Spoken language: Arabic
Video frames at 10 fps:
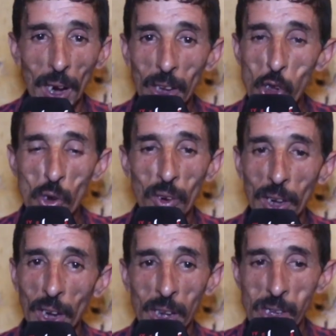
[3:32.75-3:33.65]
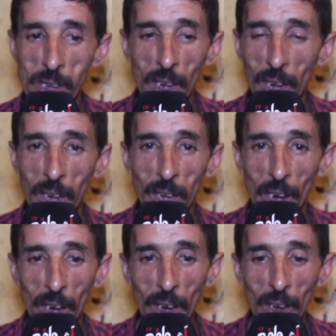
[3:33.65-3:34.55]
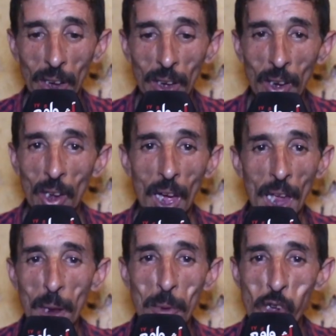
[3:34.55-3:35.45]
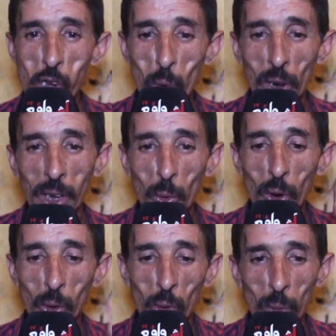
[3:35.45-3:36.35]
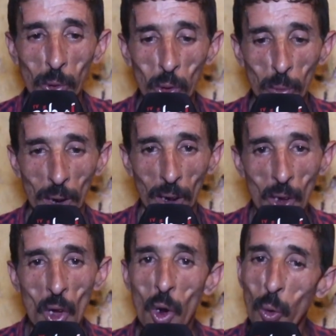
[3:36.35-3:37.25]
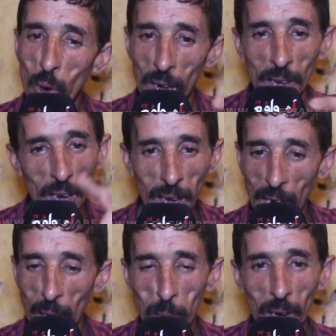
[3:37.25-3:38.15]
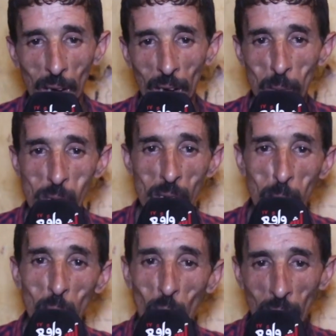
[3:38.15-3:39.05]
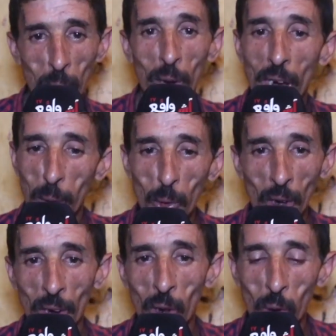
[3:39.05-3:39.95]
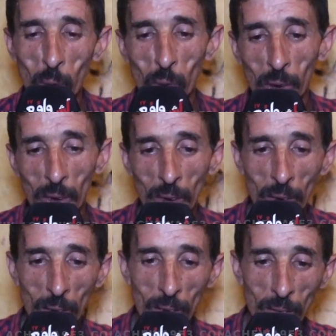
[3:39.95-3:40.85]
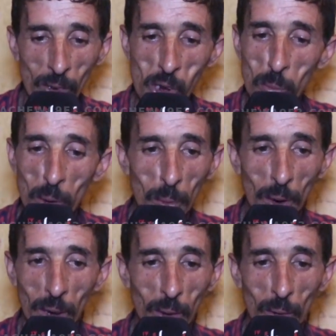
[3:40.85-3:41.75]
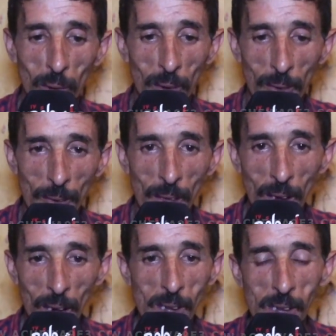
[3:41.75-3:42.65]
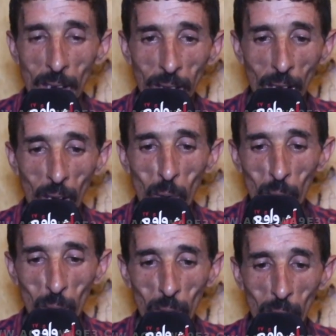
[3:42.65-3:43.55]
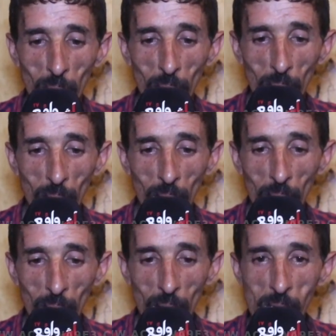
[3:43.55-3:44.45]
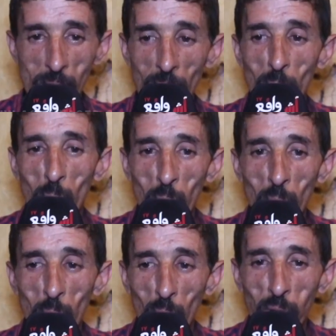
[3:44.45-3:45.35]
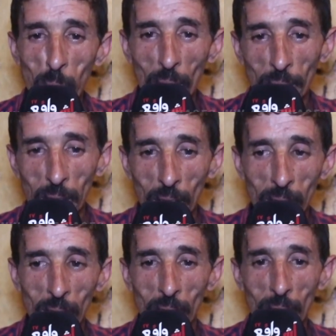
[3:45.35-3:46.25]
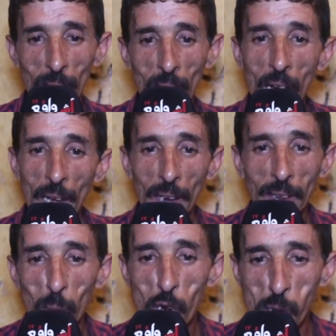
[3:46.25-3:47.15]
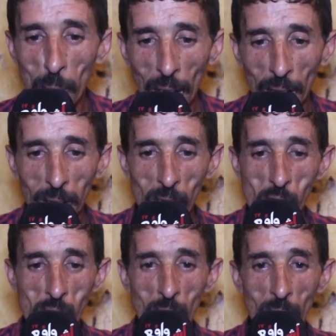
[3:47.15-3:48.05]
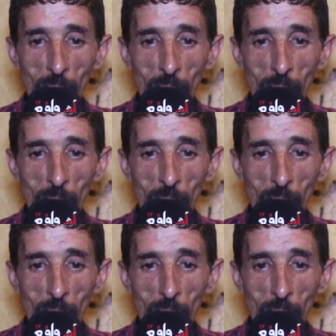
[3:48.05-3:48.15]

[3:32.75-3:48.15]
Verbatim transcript: غادي يشوف هذاك داك الدري انا ماشي ولدي ولدكم نتوما ولادنا كاملين حنا مسلمين وحنا مغاربه وحنا خوت فاش ما بغيت خاصنا نتعاونوا خاصنا نكونوا وقفوا بعضياتنا انا درويش ما عنديش